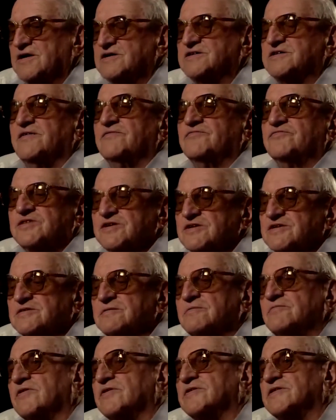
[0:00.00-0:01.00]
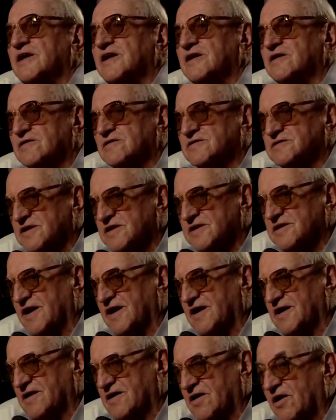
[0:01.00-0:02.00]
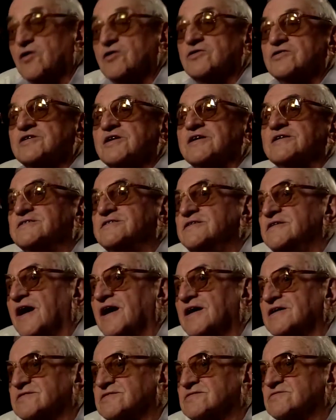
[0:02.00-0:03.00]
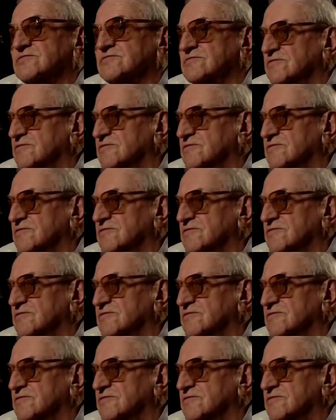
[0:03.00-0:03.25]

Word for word: że wszyscy obywatele Gostynia od 16